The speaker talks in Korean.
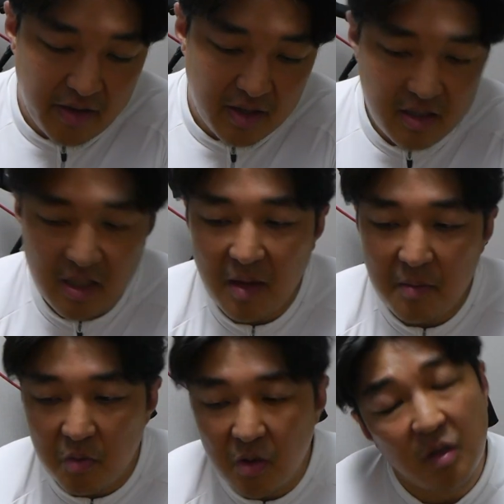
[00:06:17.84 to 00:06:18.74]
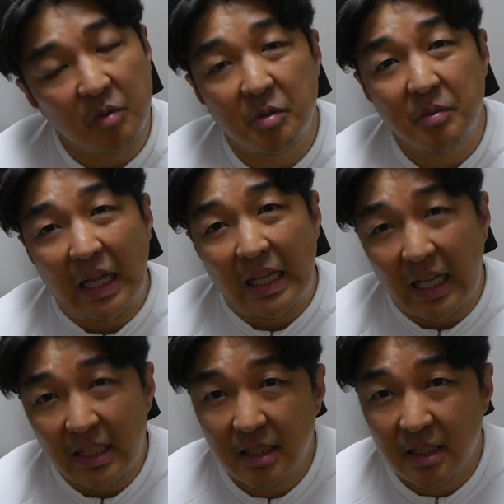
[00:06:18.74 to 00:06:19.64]
크게 무리는 없습니다.
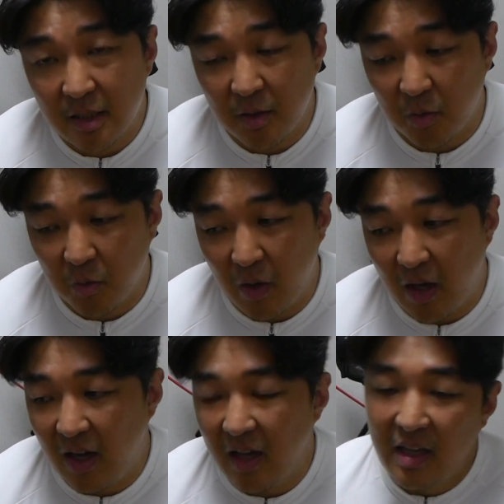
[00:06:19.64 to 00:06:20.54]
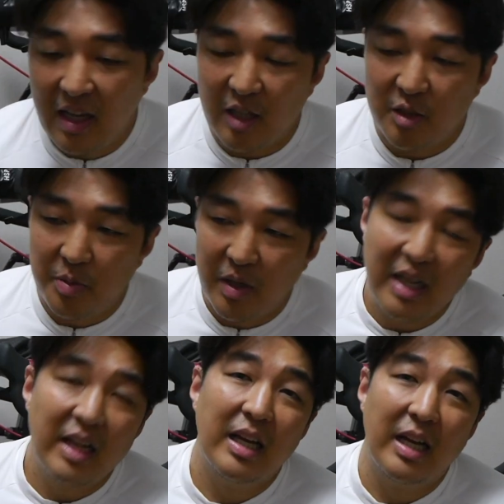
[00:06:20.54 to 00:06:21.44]
낮은 시속과 아주
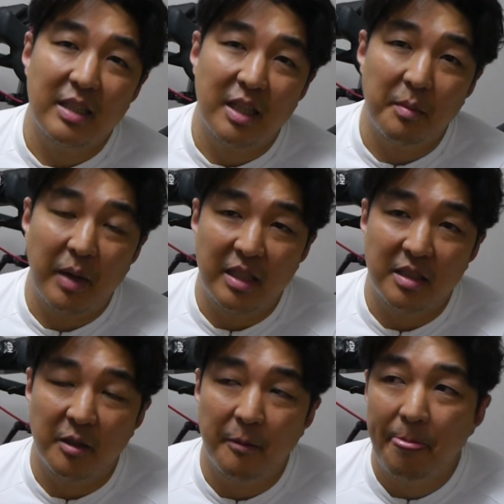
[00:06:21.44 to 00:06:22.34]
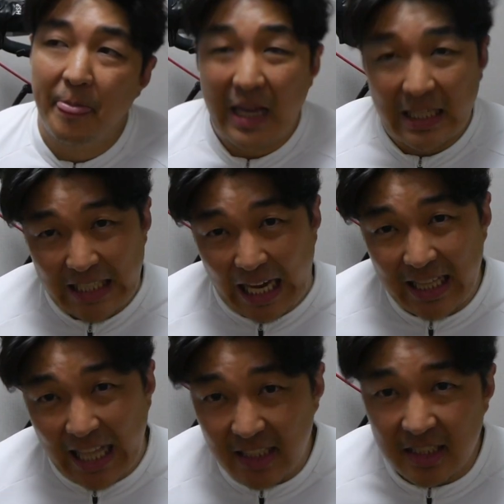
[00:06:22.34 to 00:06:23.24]
편안하게 갈 때는 말이죠. 자,
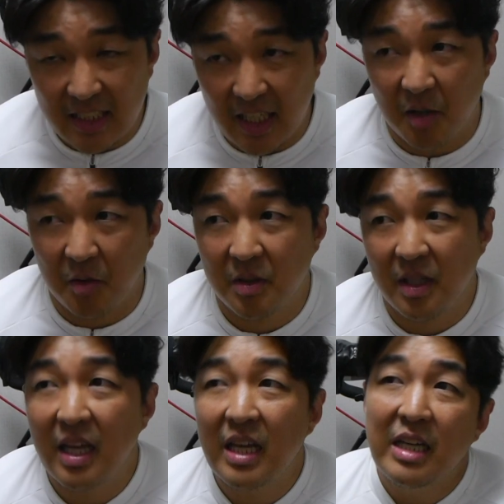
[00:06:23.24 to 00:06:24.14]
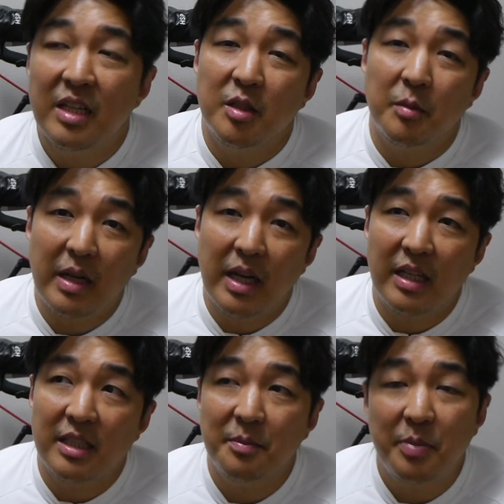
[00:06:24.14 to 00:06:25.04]
낮은 기아로. 근데 정말
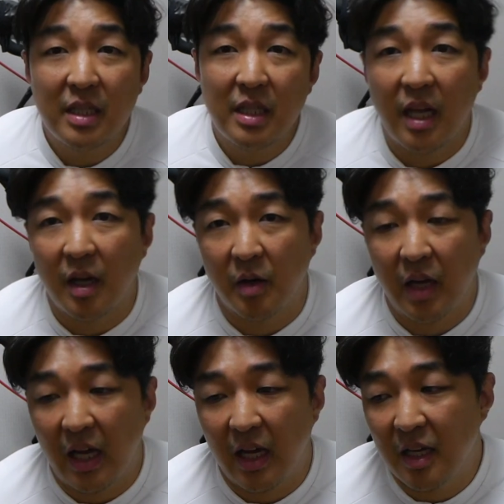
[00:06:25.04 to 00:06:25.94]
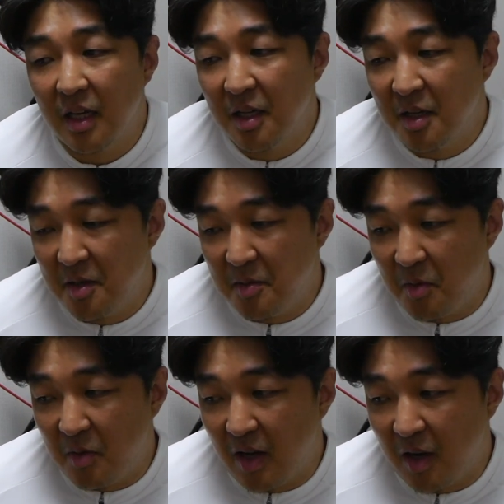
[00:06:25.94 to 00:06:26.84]
내가 스피드를 내거나
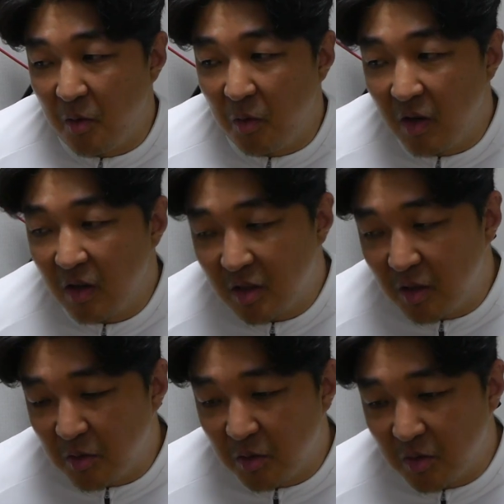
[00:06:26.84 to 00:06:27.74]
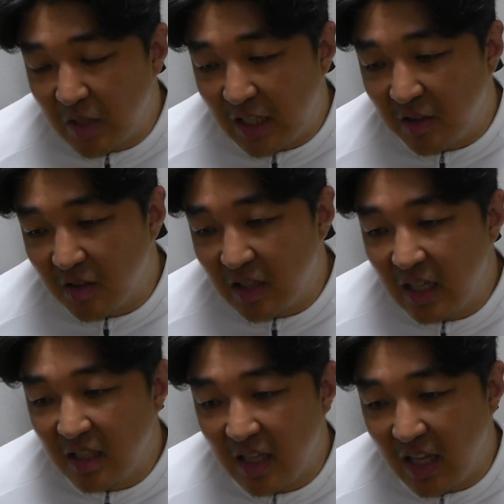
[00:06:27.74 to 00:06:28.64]
뭔가 공격적으로 자전거를
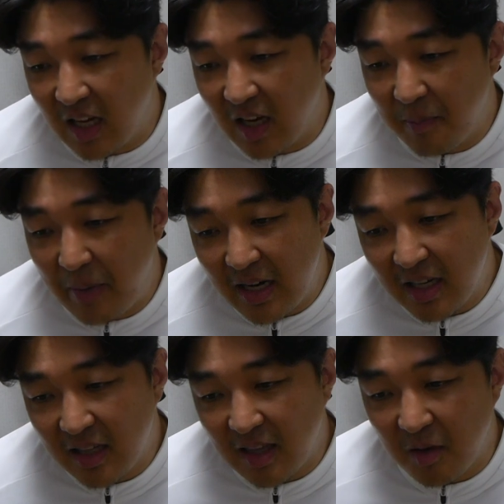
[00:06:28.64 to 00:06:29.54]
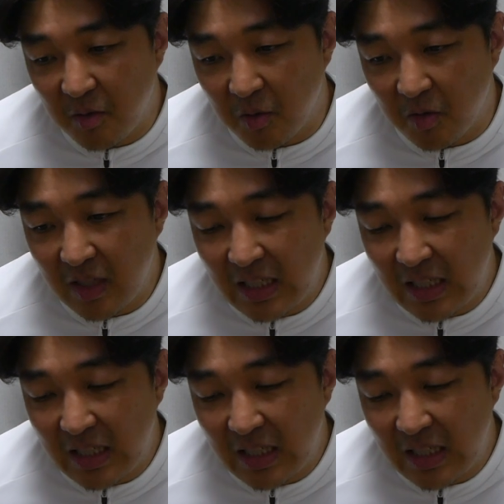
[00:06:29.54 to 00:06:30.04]
탈 때 빠르게 타고